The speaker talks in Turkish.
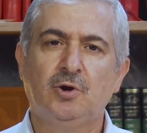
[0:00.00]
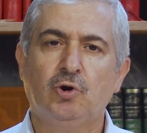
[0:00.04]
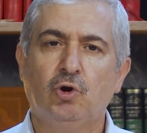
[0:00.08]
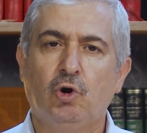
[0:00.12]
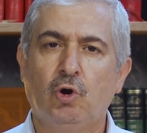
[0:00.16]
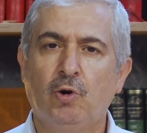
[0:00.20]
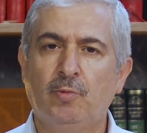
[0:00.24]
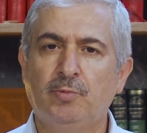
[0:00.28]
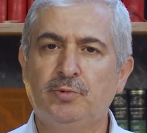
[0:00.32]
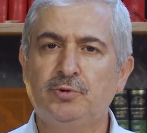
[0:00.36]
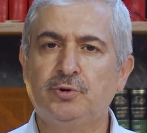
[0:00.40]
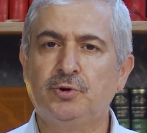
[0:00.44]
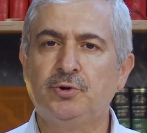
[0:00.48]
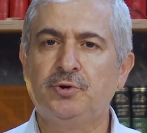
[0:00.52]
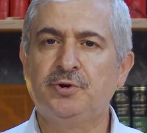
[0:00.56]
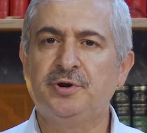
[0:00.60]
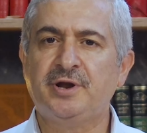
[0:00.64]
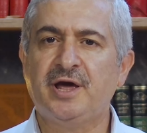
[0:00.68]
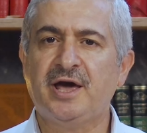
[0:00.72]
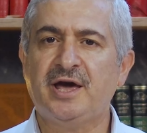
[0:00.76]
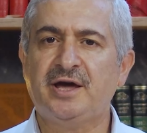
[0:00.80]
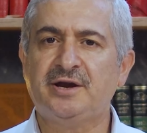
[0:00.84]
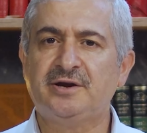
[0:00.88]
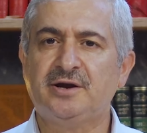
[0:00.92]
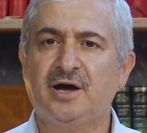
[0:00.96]
Ömrünün
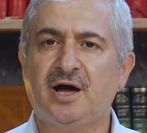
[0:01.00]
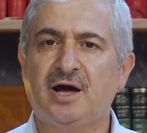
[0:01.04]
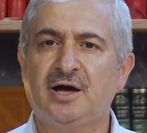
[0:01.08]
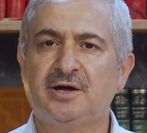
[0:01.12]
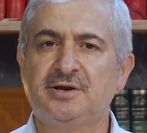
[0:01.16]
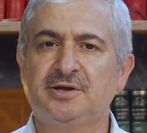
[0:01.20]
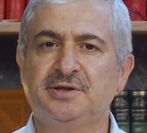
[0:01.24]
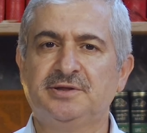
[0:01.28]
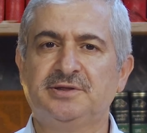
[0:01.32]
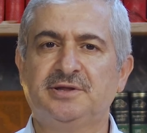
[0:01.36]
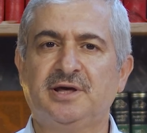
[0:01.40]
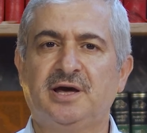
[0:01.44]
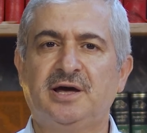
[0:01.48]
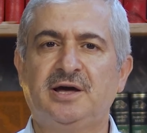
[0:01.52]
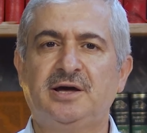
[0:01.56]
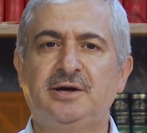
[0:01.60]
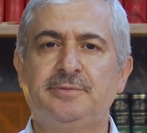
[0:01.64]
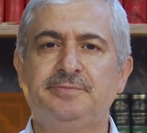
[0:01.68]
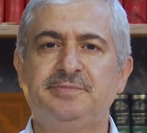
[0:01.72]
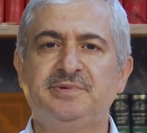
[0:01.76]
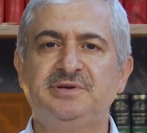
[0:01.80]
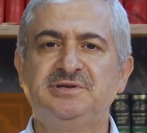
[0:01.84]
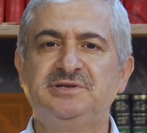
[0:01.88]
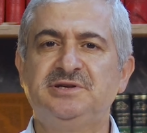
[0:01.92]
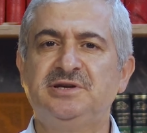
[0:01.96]
her anında
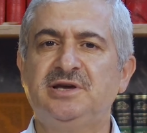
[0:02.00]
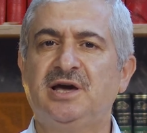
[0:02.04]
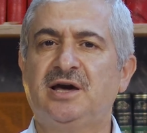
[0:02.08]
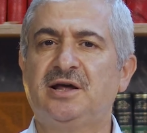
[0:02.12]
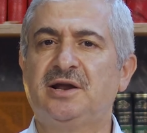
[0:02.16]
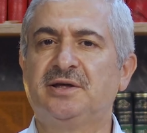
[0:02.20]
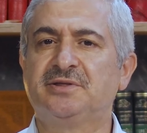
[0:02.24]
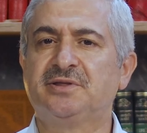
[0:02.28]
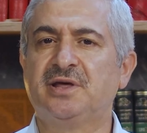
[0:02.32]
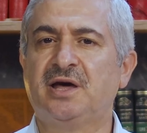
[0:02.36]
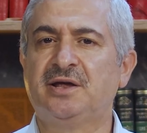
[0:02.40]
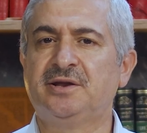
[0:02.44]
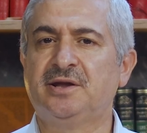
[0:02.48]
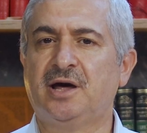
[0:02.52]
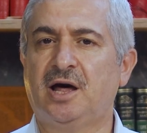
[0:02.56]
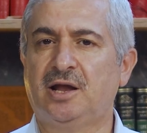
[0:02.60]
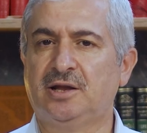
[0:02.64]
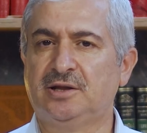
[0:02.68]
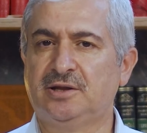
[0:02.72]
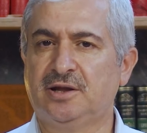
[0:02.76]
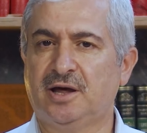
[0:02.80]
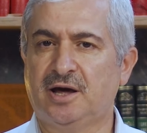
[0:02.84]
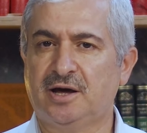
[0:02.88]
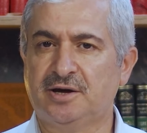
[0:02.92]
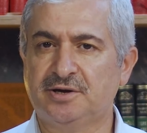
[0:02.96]
bizi yaratan
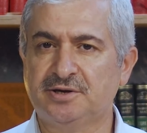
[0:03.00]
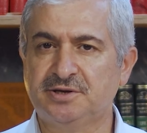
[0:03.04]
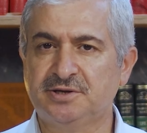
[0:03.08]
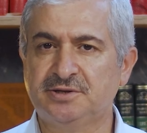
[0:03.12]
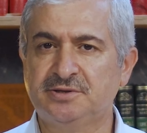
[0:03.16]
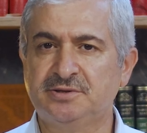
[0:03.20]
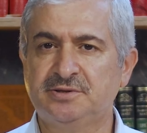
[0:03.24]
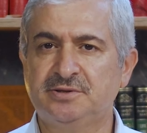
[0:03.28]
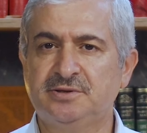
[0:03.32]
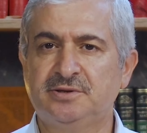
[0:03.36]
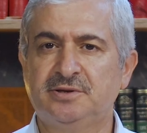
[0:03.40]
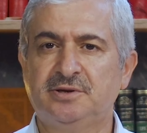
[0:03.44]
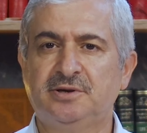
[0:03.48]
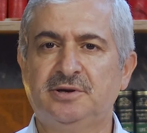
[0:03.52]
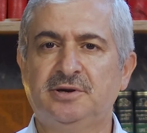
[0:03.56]
Allah'ın,